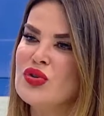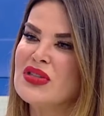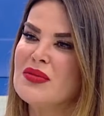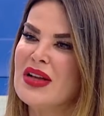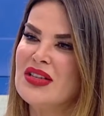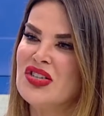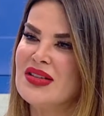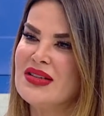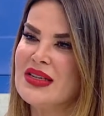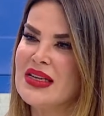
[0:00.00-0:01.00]
Kesinlikle. zaman
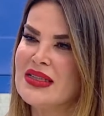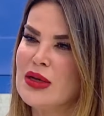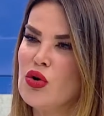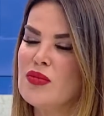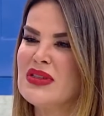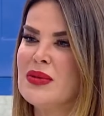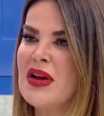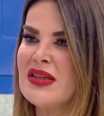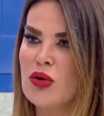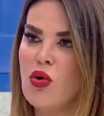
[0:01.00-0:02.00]
diş etinin kesiliyor
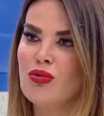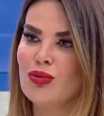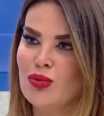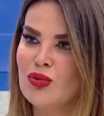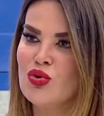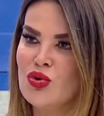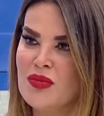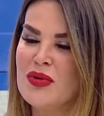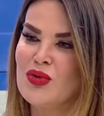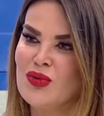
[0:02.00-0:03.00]
olması biraz korkutucu
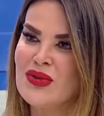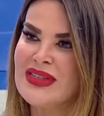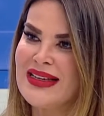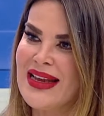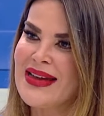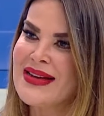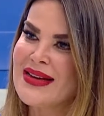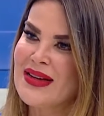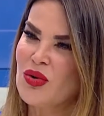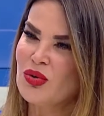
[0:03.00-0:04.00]
gibi gözükse de
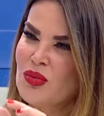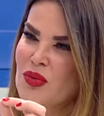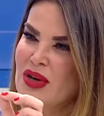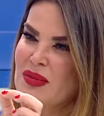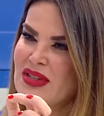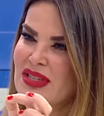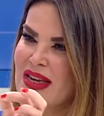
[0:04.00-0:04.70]
onun böyle bir